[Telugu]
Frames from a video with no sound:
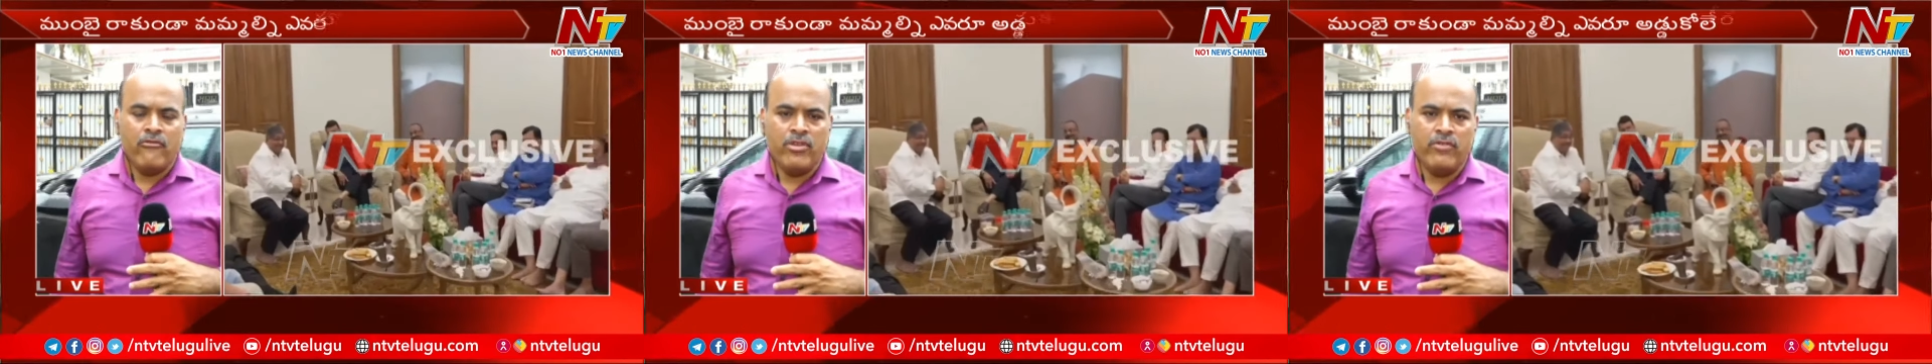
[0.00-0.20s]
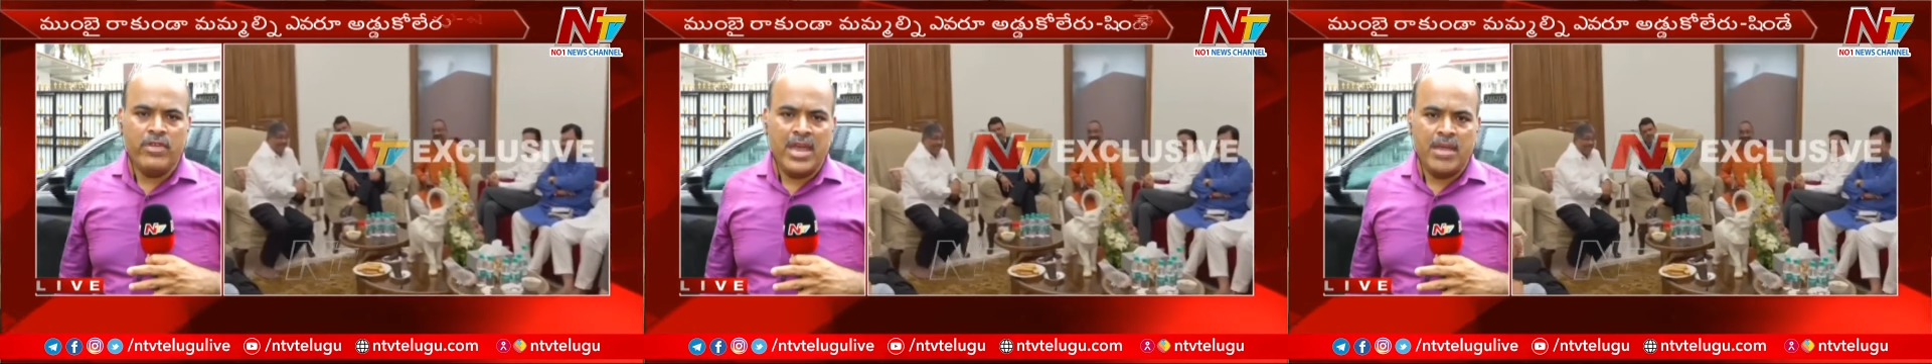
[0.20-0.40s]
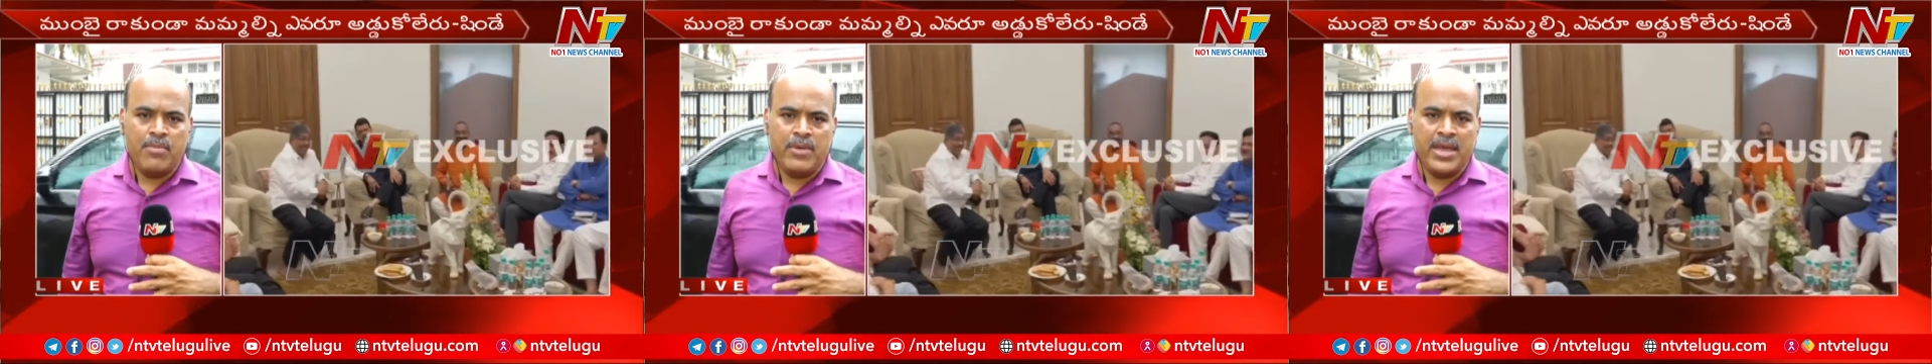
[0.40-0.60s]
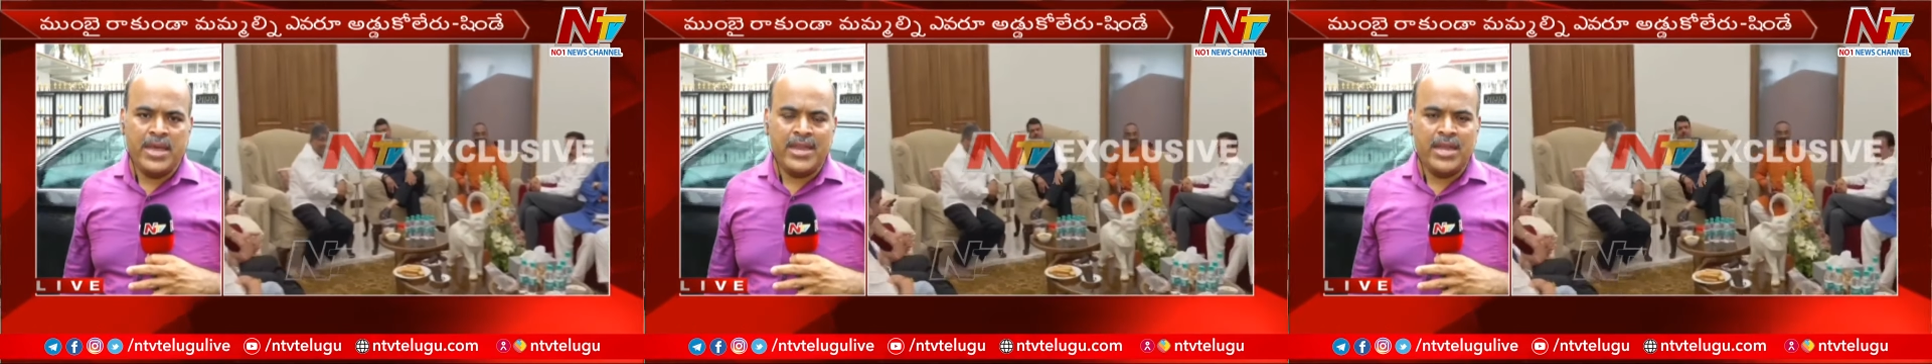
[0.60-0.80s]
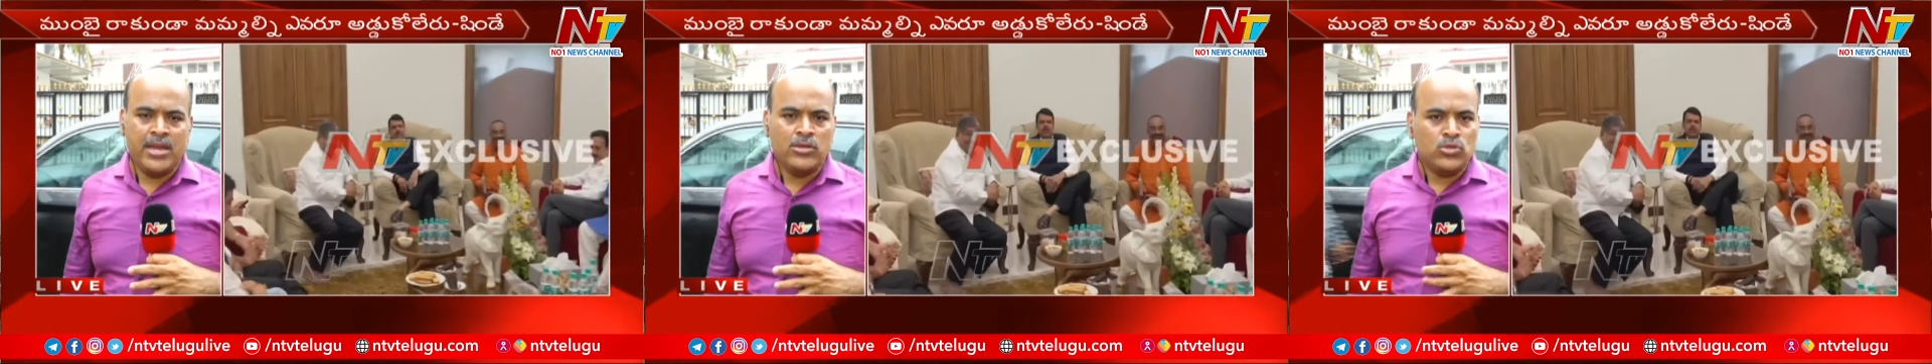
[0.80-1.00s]
వివీఐపీ
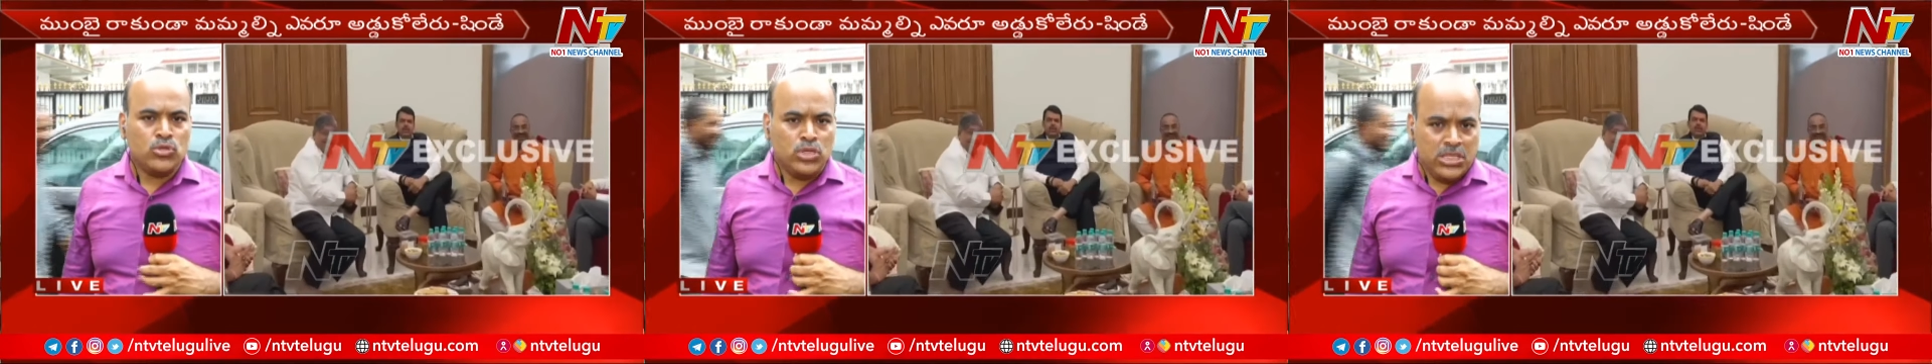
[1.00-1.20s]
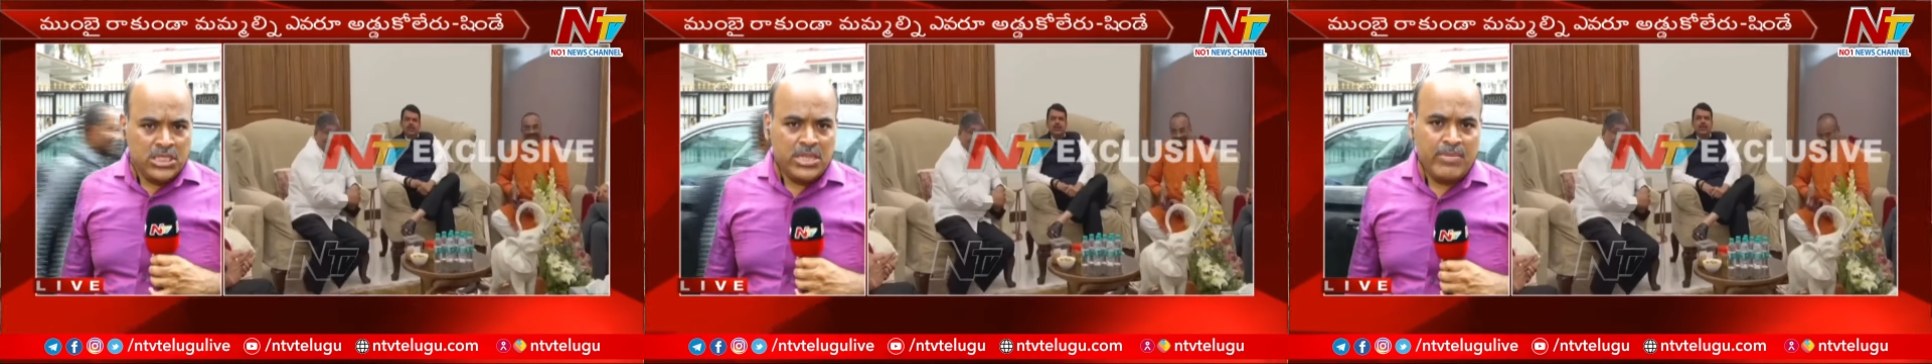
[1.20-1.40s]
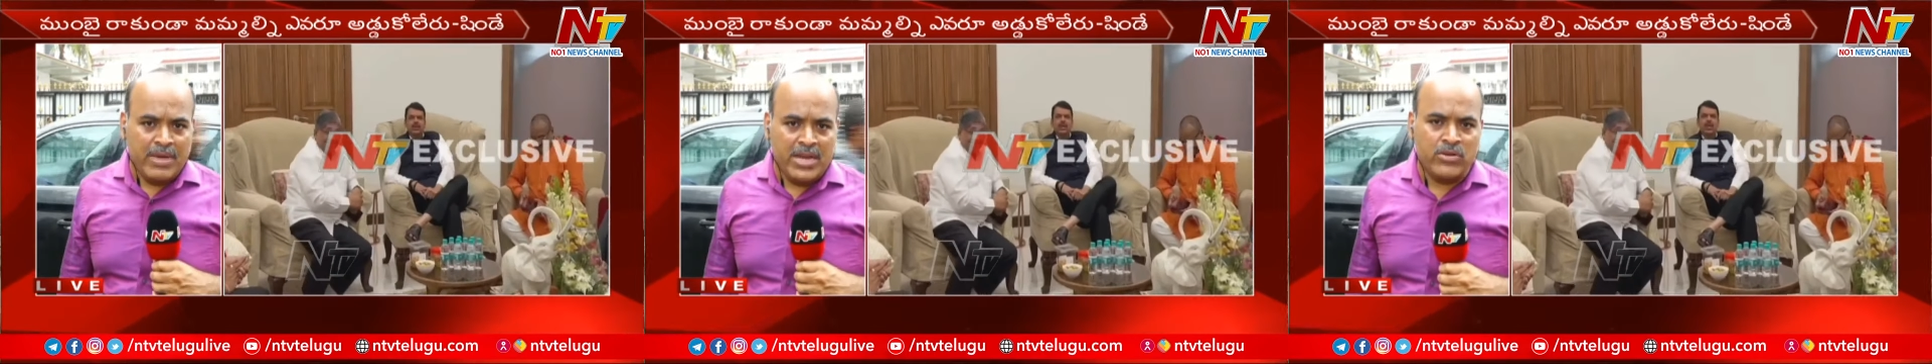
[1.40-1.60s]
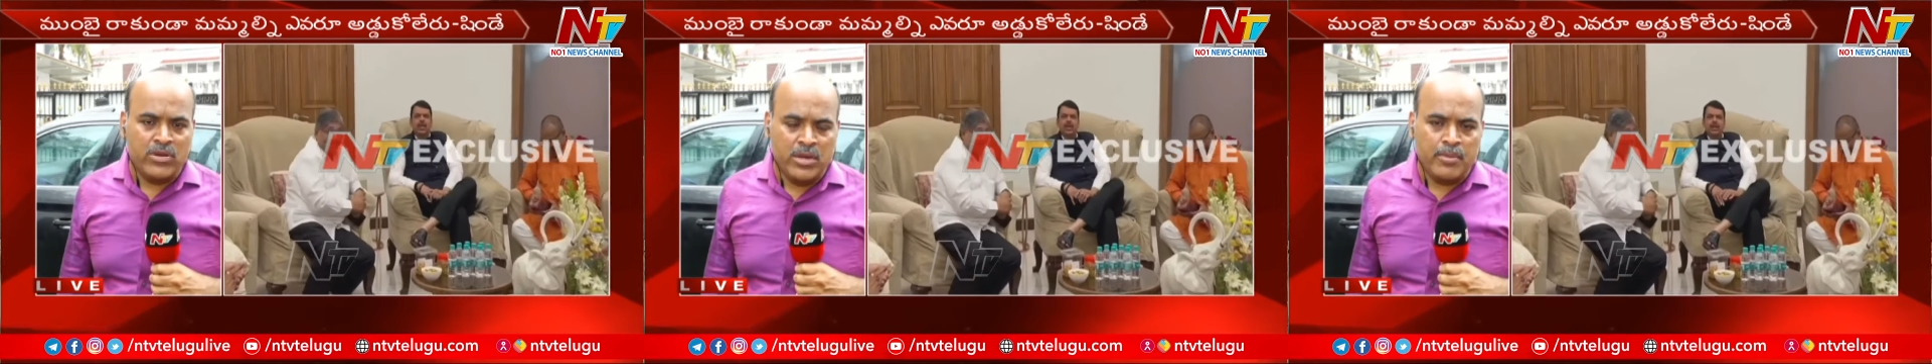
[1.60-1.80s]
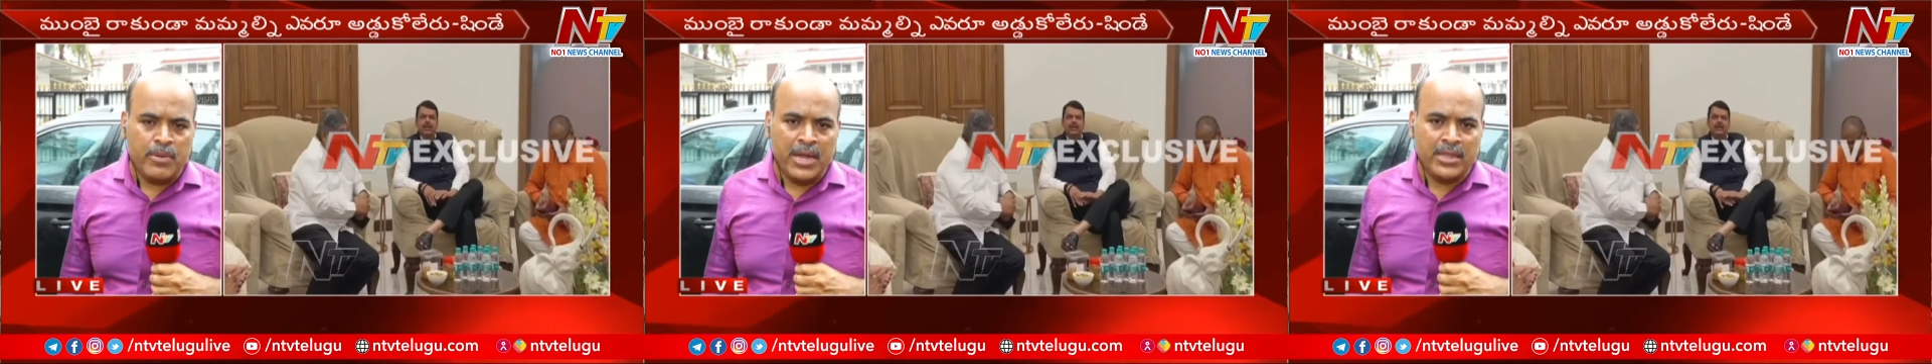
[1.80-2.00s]
ఏరియాలు సునిశ్చితమైనటువంటి